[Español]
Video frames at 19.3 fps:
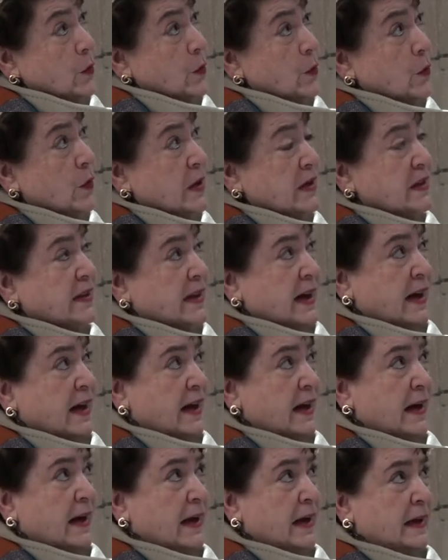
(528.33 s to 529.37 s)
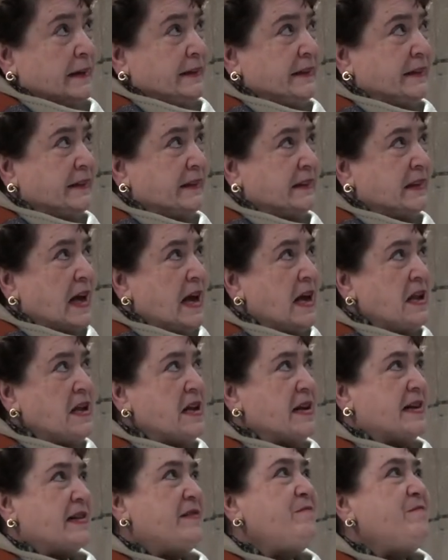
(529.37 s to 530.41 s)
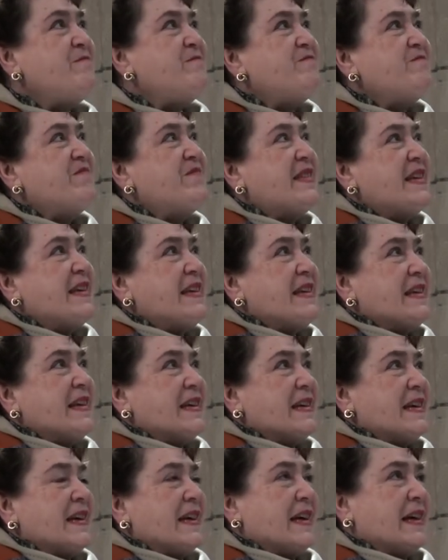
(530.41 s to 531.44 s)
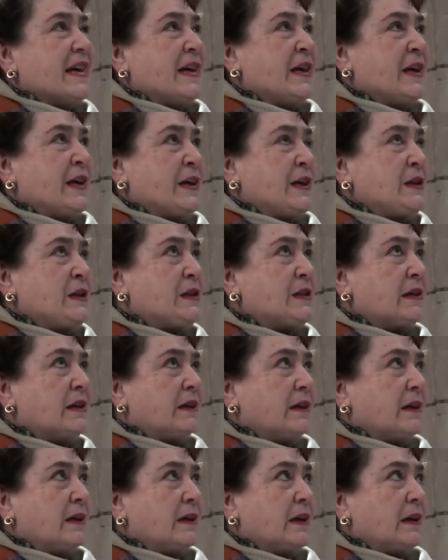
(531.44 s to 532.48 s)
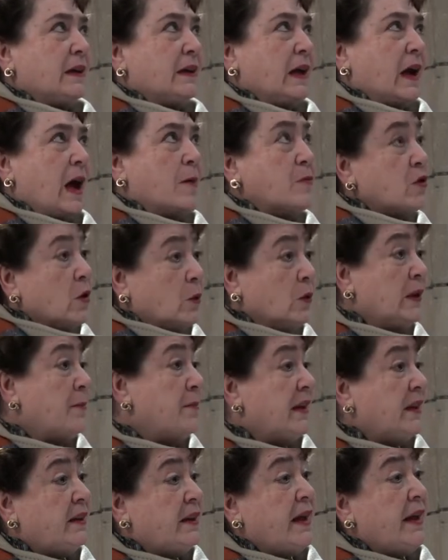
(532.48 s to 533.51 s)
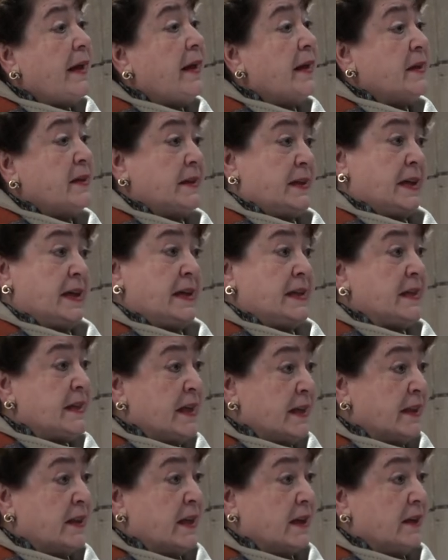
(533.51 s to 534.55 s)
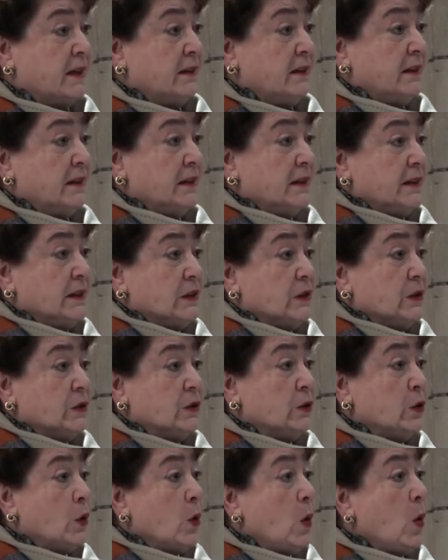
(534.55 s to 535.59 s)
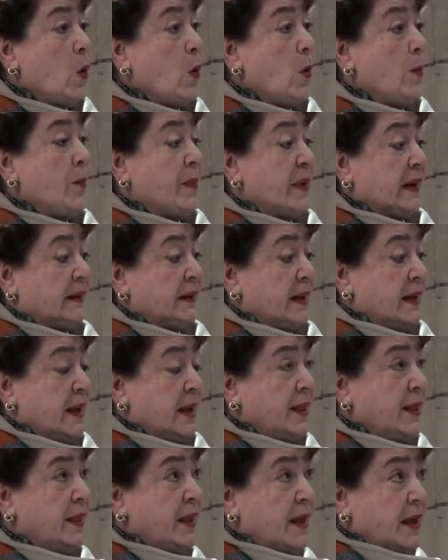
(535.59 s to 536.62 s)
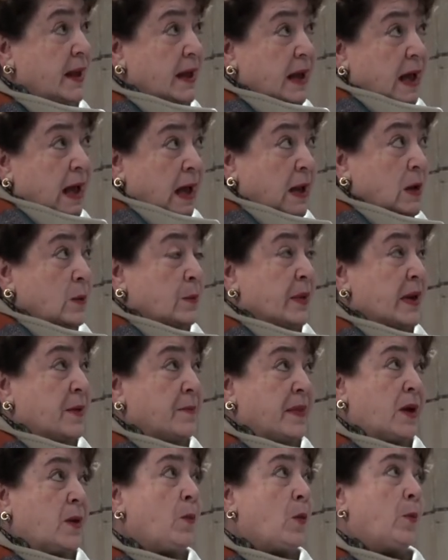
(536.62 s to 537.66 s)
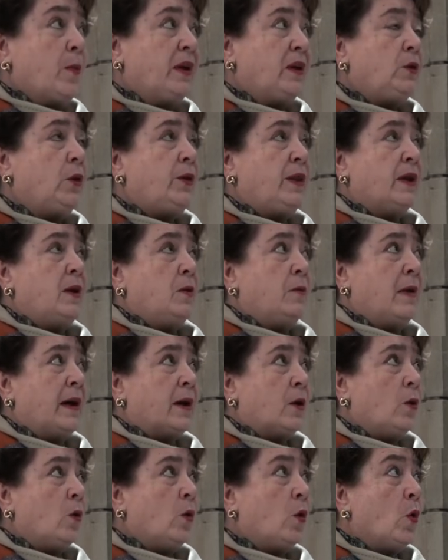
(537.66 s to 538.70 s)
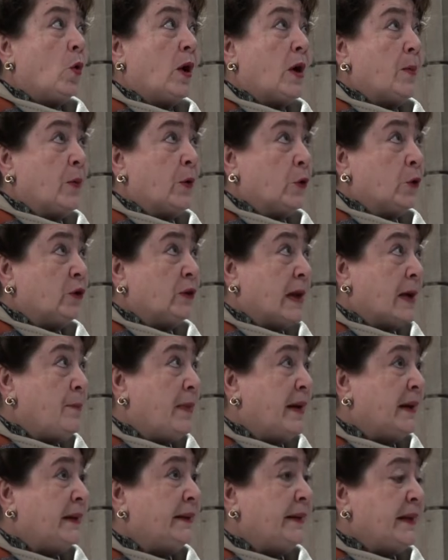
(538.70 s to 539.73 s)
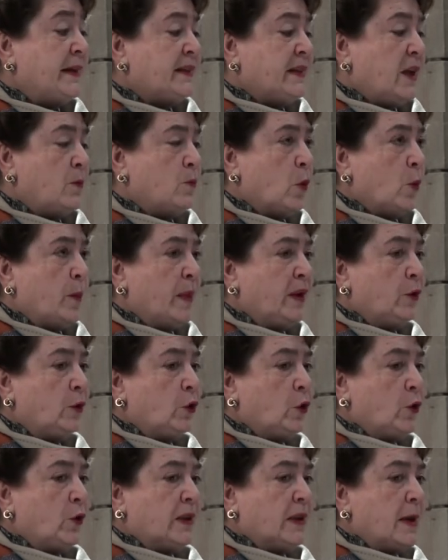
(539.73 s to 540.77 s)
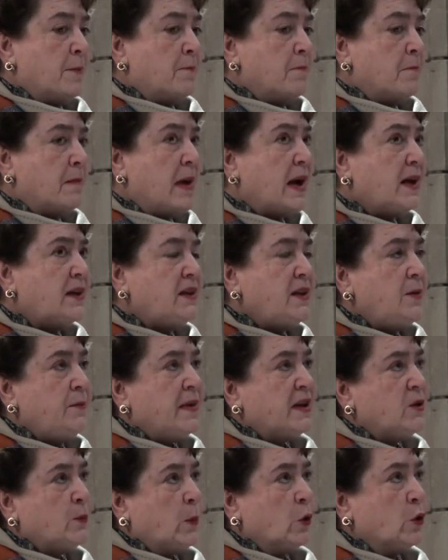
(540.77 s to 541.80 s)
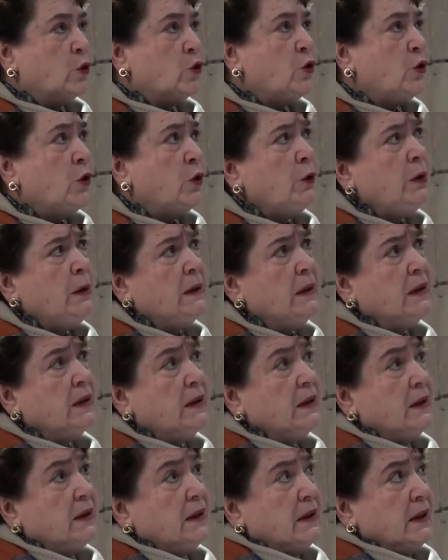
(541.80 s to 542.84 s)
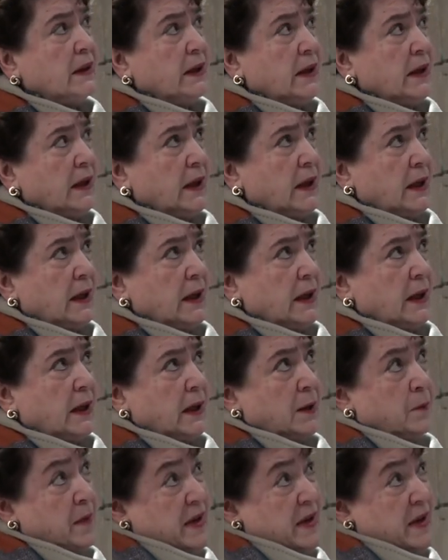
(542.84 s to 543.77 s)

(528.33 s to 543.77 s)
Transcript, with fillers: Nuestra talla es eh, absolutamente exquisita. No pertenece al primer momento del barroco, que por otra parte es el momento de máxima explosión eh,